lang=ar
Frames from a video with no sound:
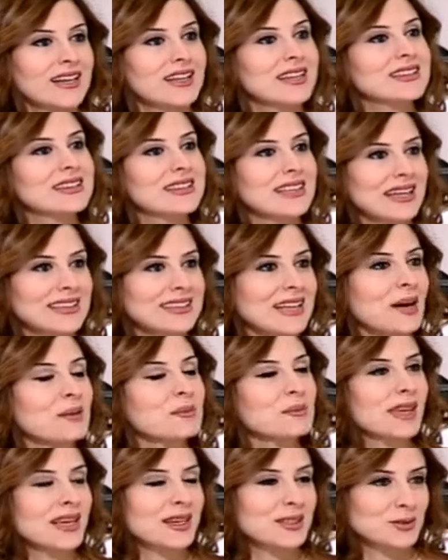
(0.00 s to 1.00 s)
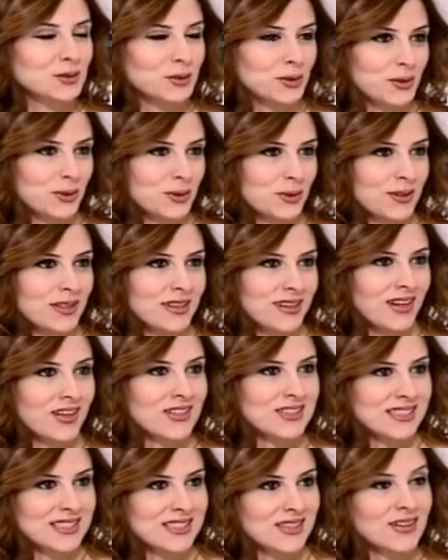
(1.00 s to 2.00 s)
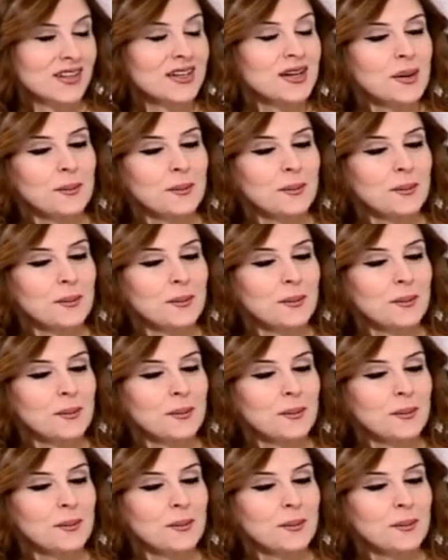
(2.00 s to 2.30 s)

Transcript: الاثنين عم ياخذوا حصه